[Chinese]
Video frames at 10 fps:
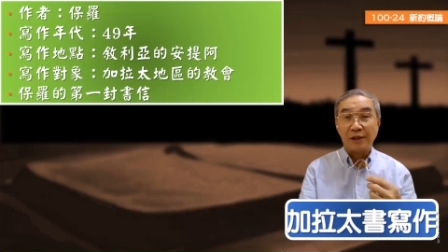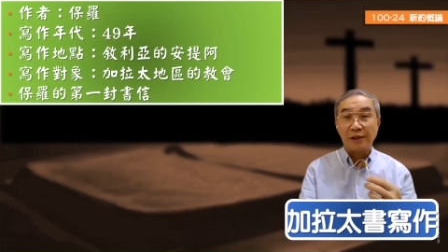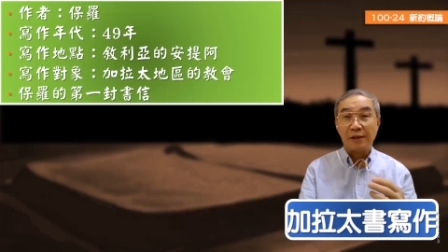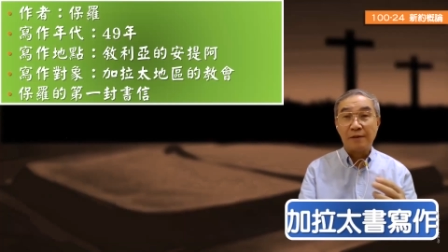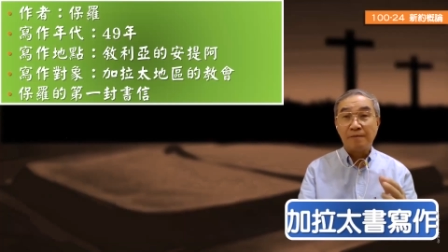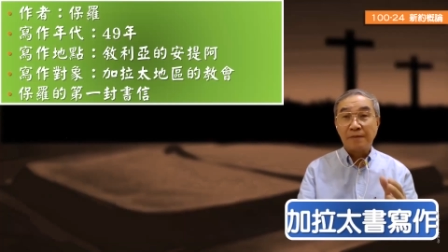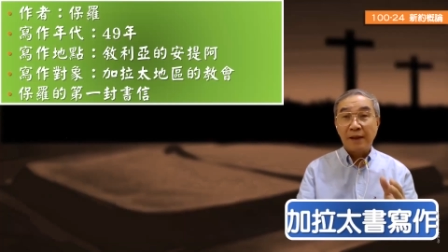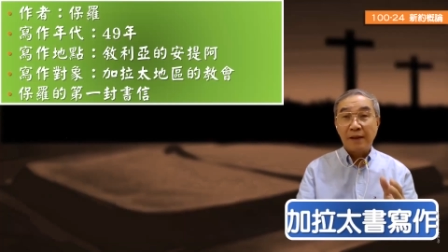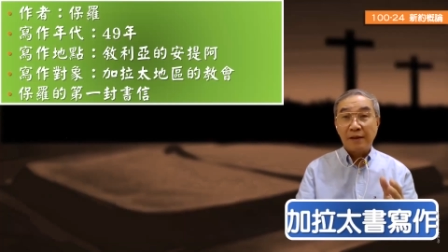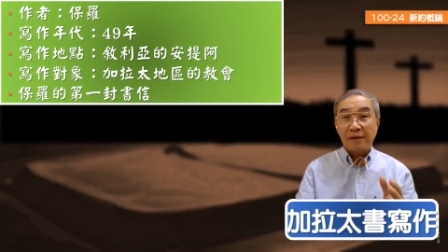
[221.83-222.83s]
那当
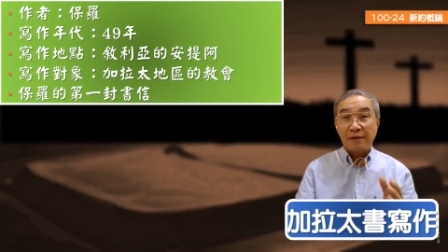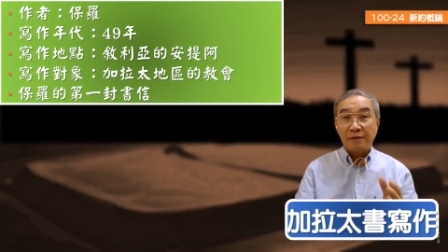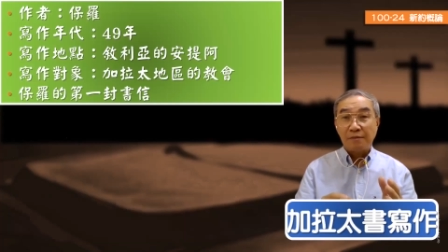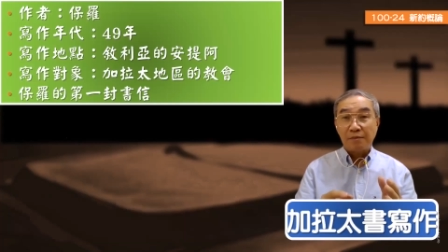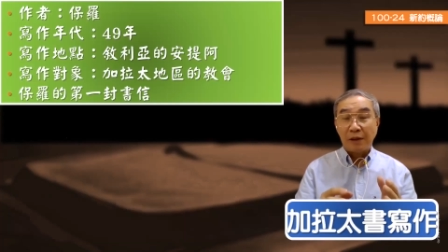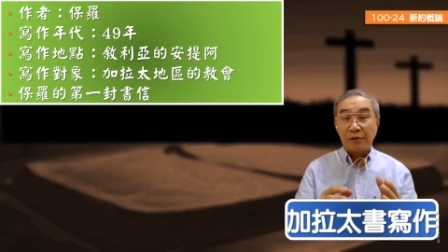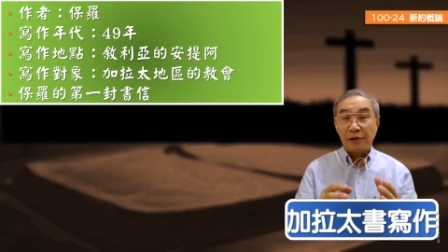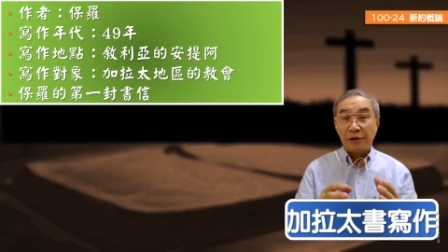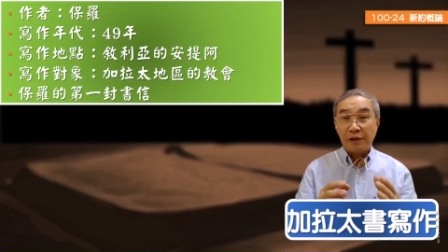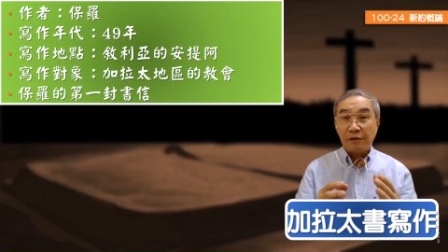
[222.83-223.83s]
保罗
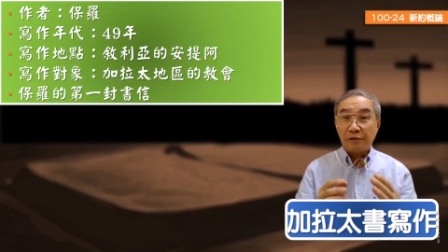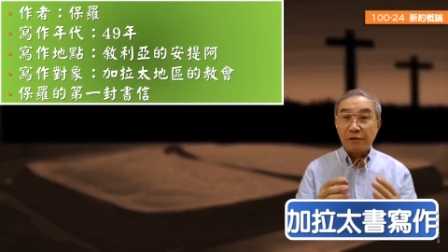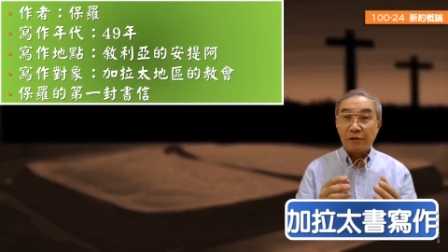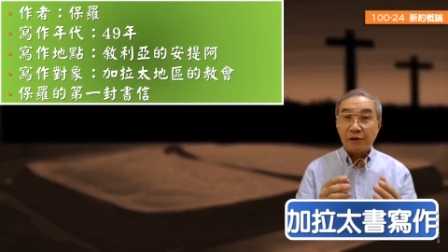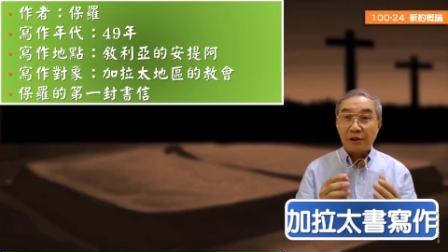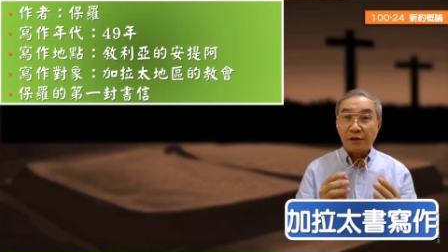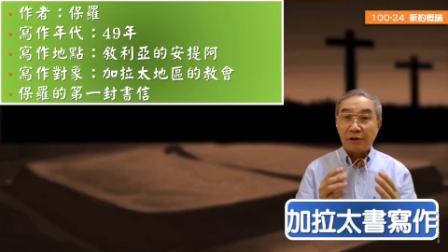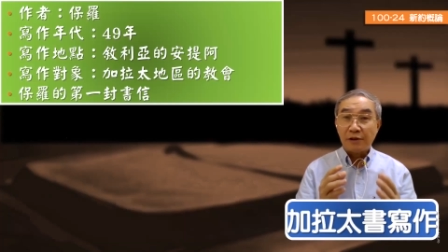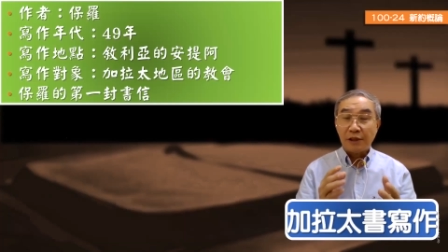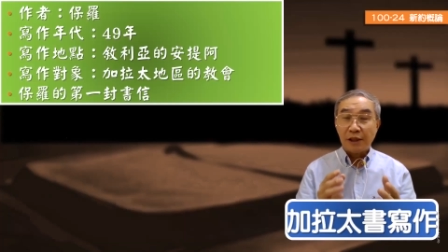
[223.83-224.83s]
的第一封书信到底
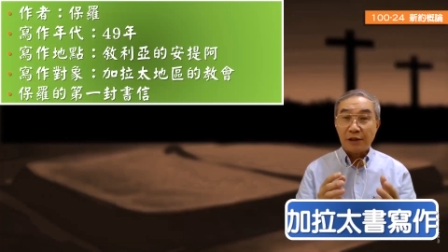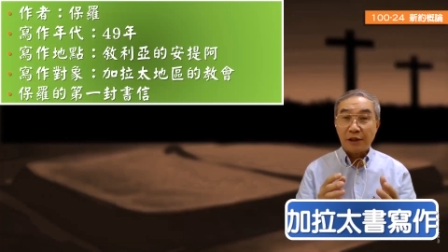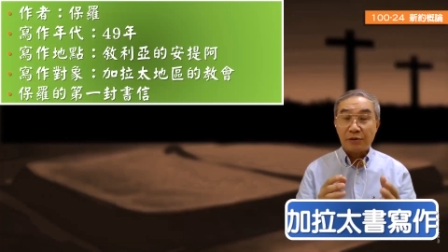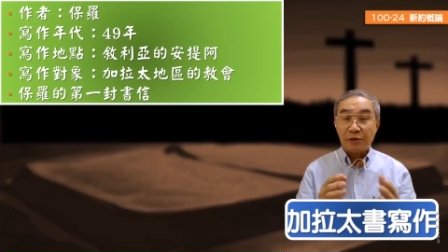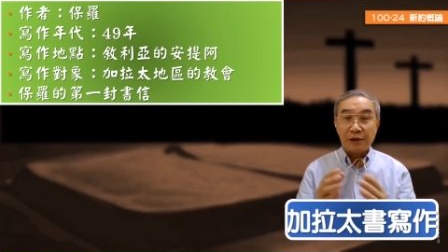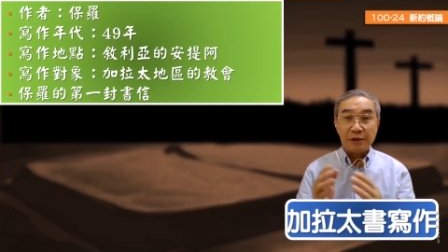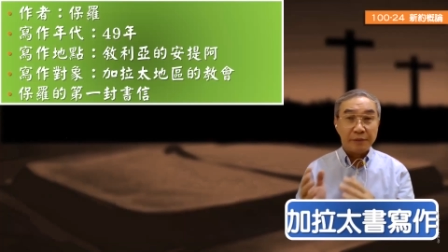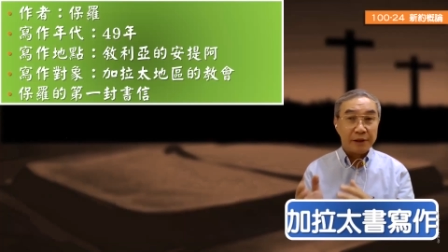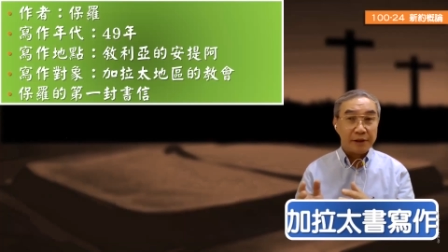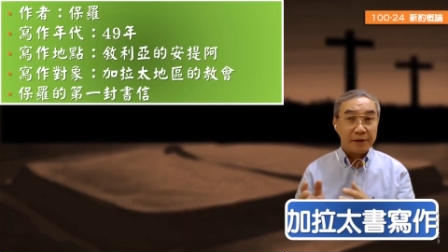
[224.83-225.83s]
是加拉太书还是
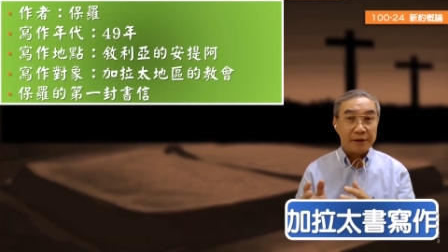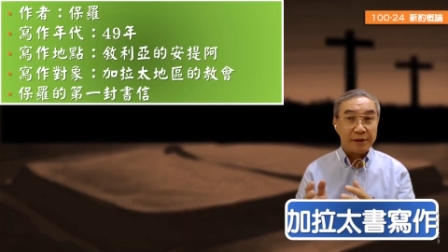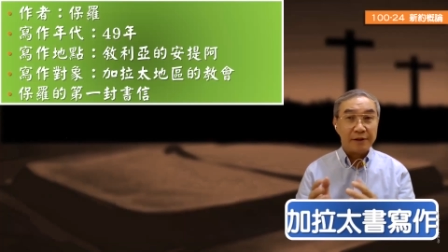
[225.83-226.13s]
别的啊？